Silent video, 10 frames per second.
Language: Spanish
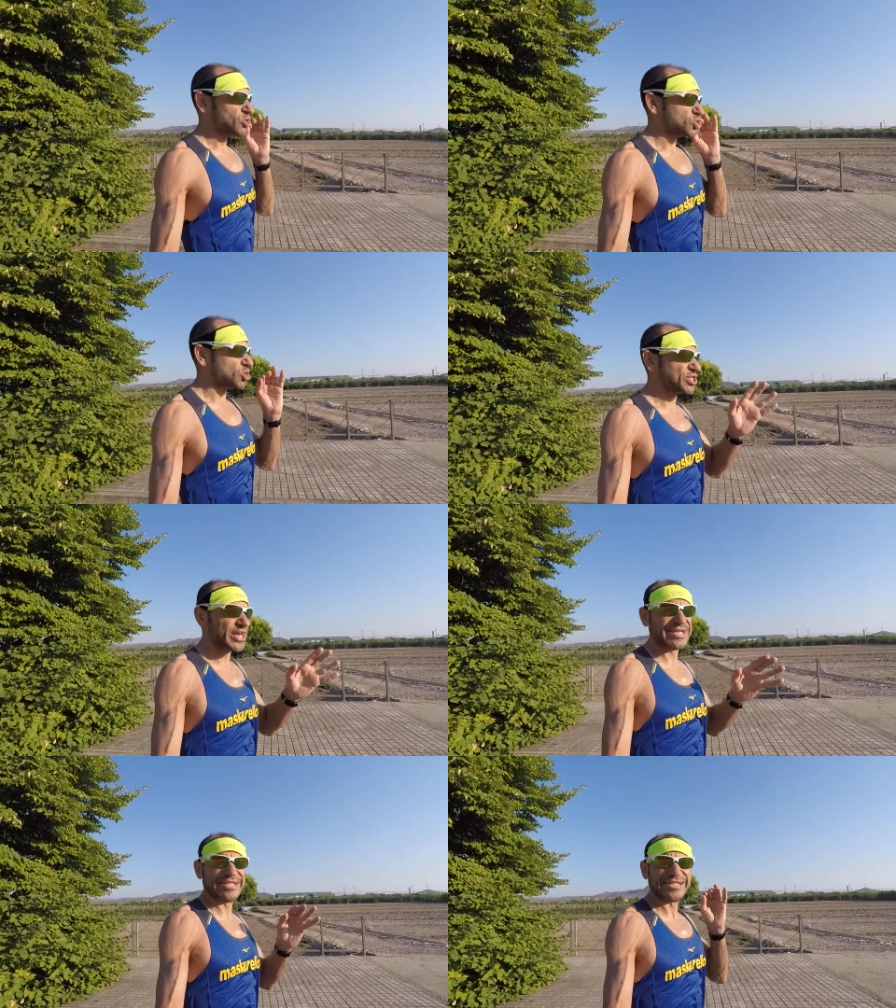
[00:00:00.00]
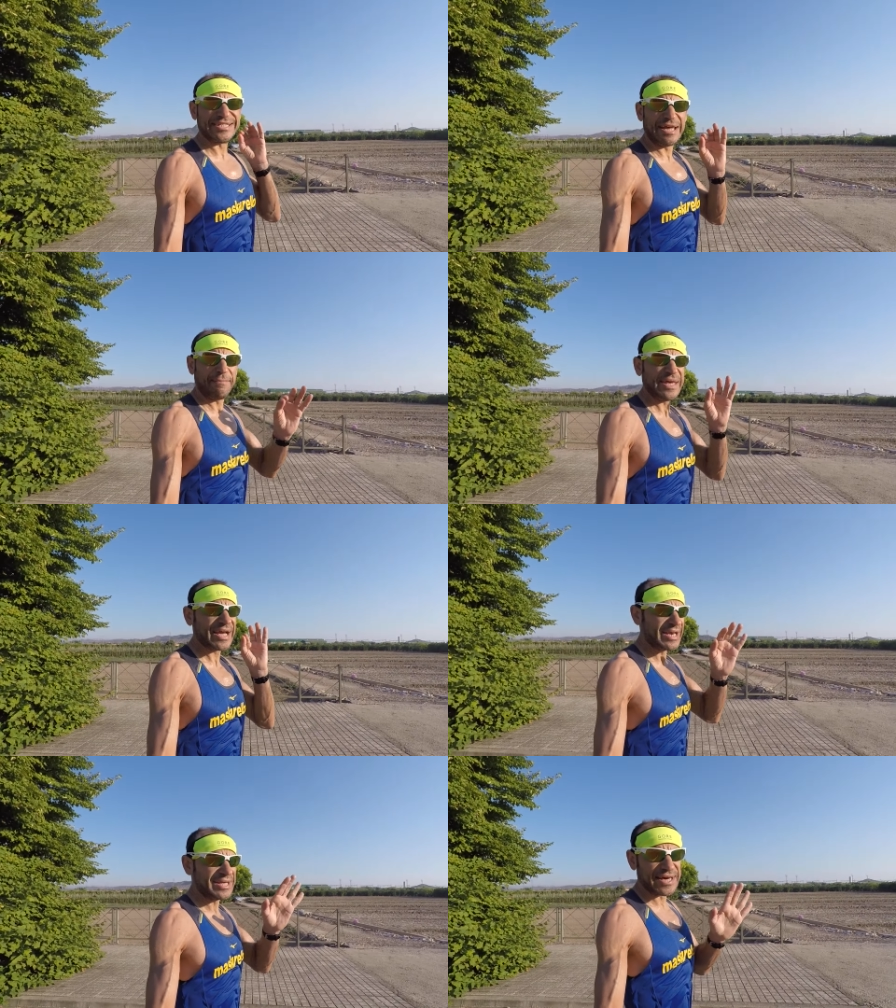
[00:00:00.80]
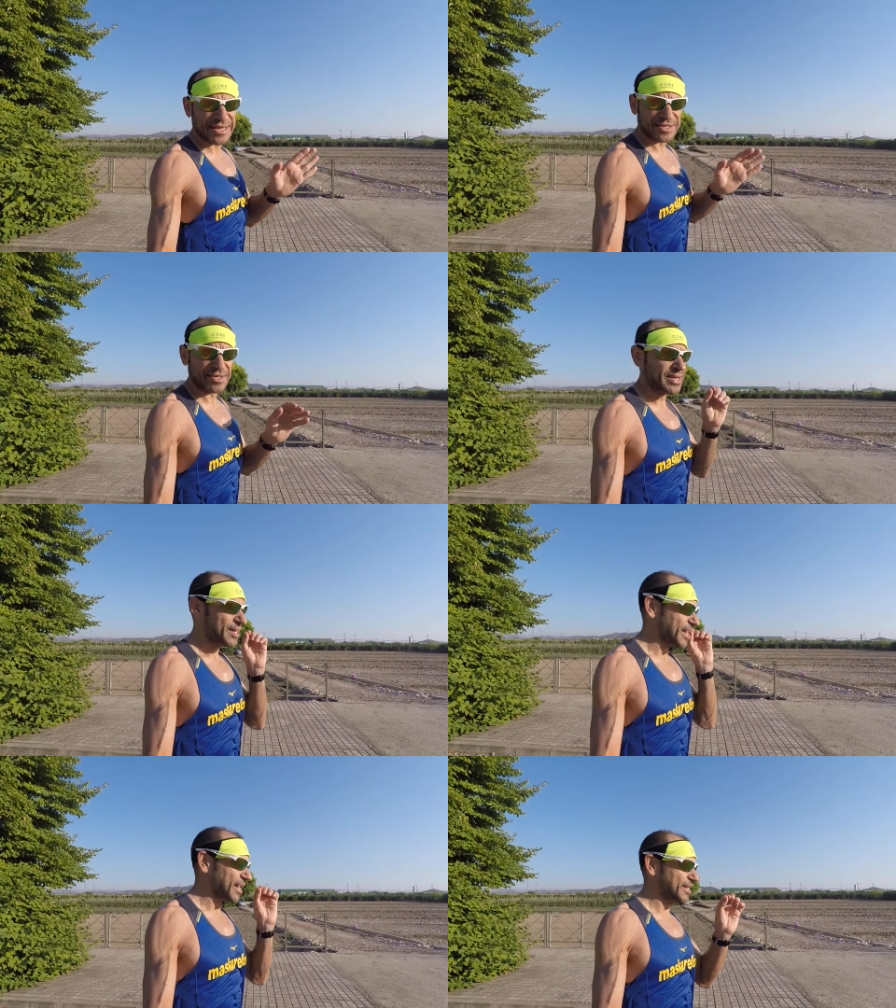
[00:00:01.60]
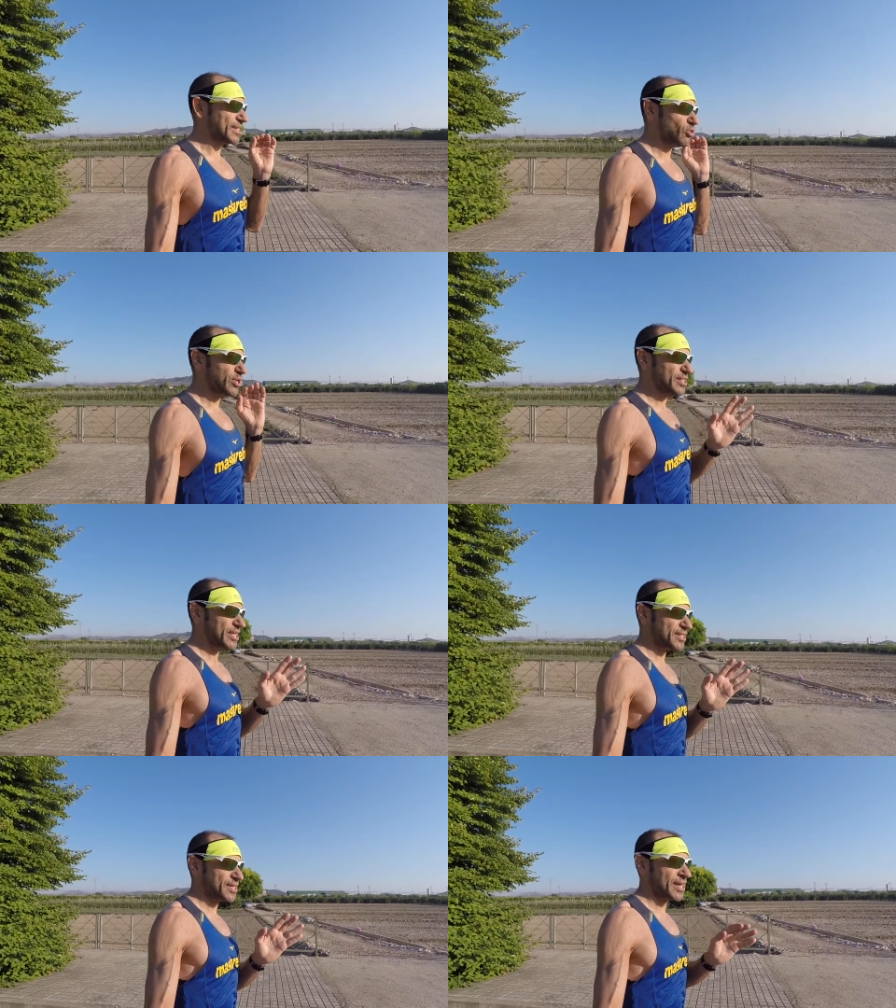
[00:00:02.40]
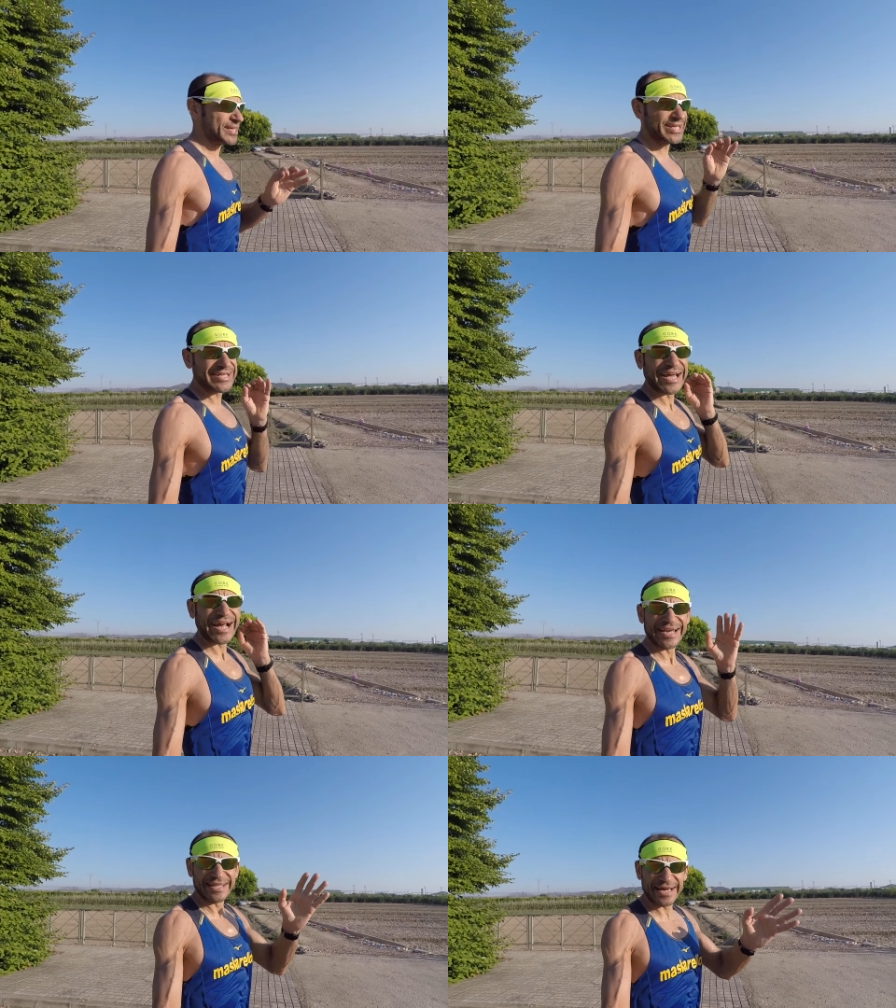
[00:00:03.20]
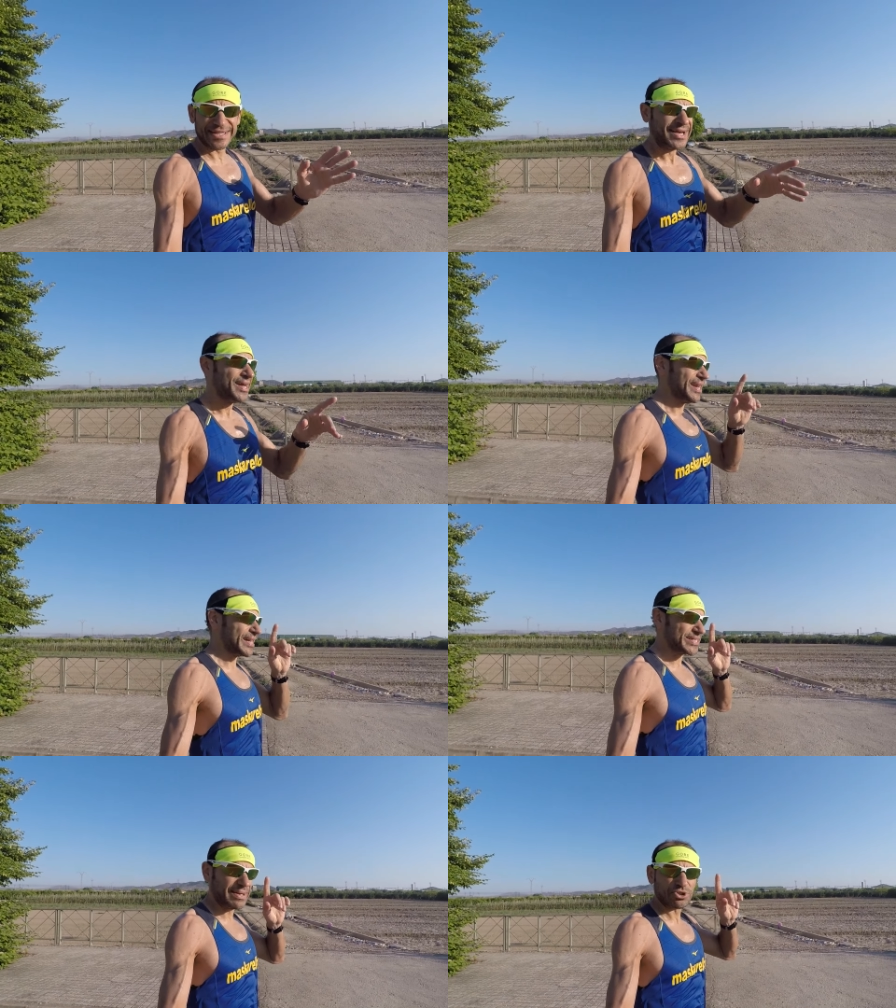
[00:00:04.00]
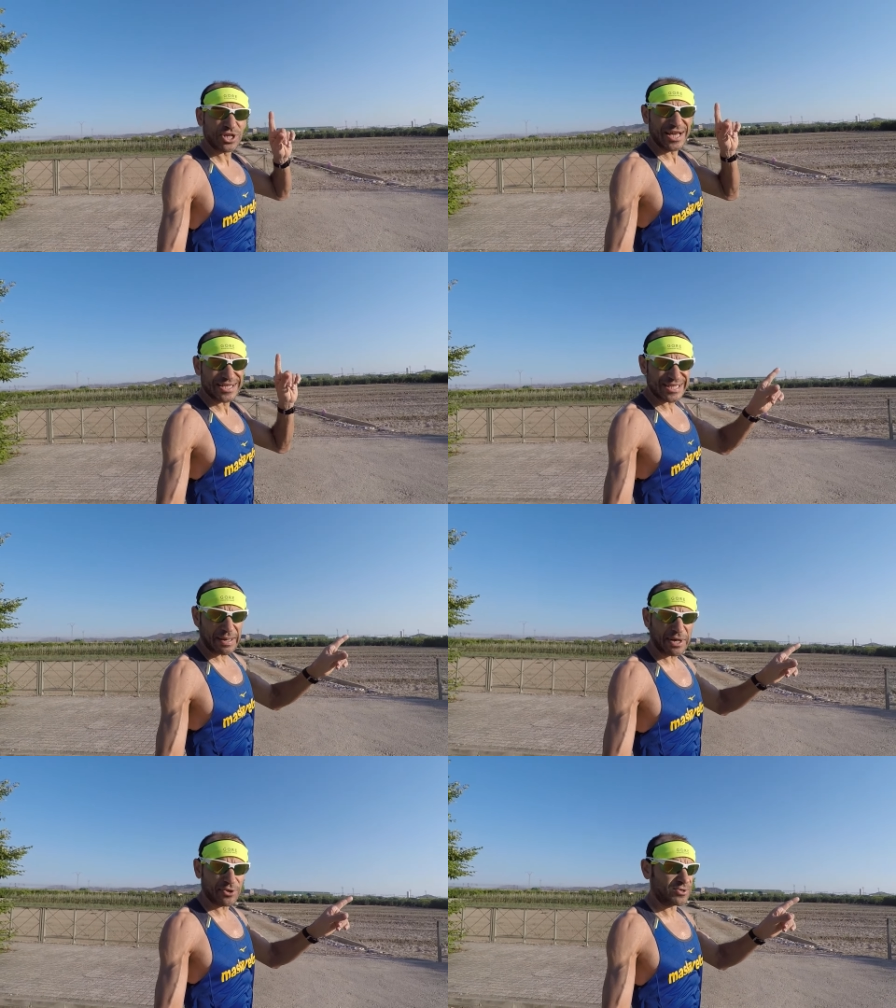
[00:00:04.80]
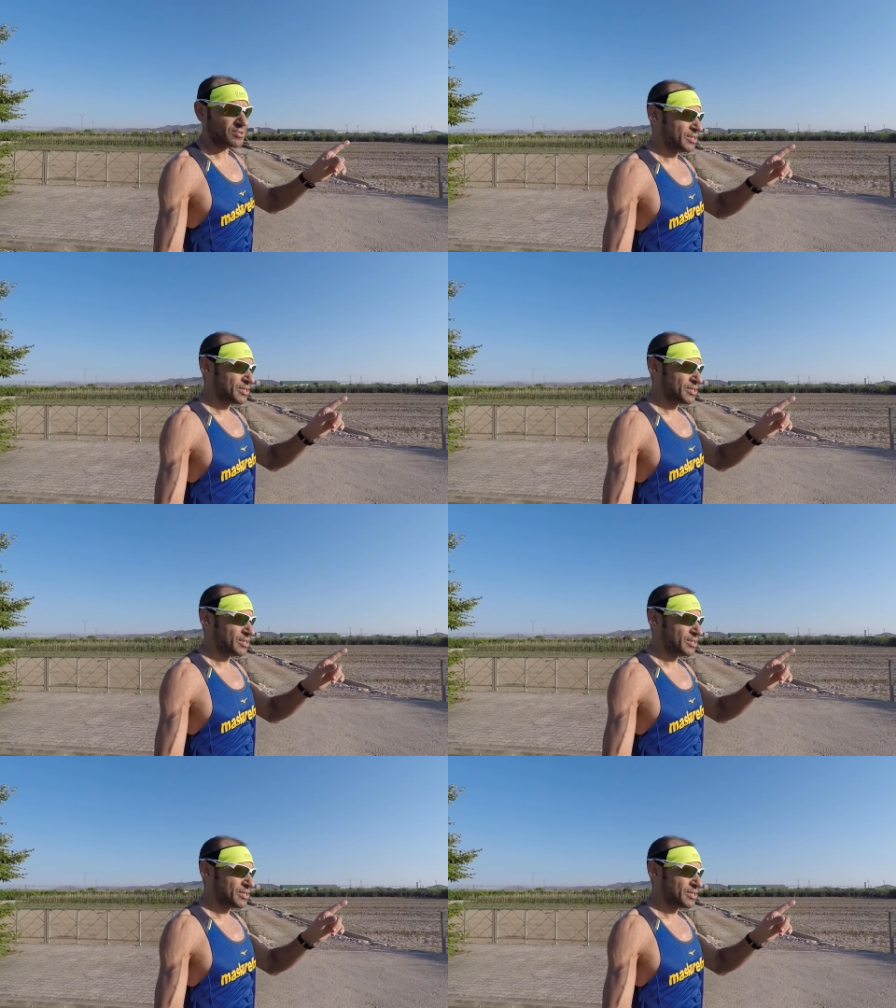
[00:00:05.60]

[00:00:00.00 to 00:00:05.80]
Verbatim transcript: Son series de semi calidad que la gente lo entienda. Las series de calidad las haremos el sábado.